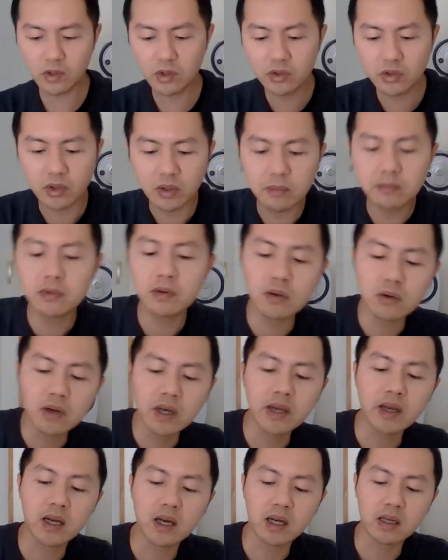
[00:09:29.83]
全部
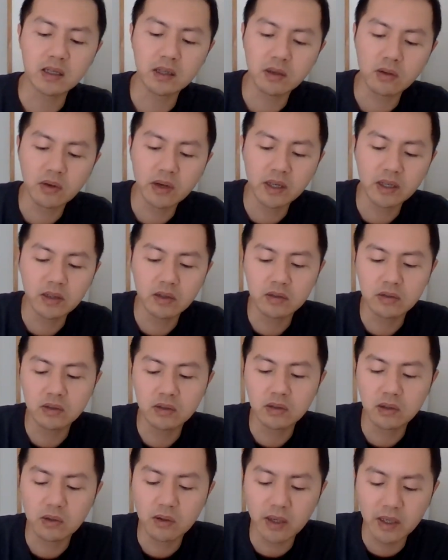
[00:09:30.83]
亏啊，一亏都
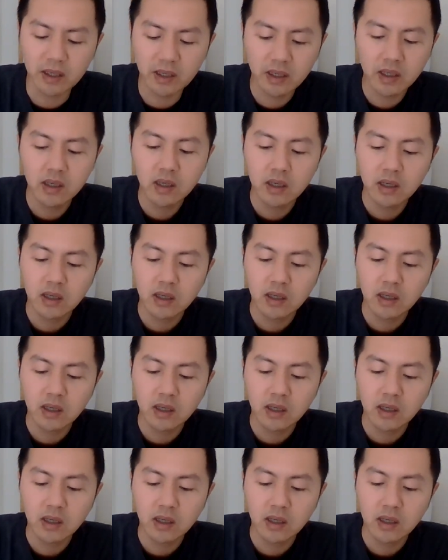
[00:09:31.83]
是亏，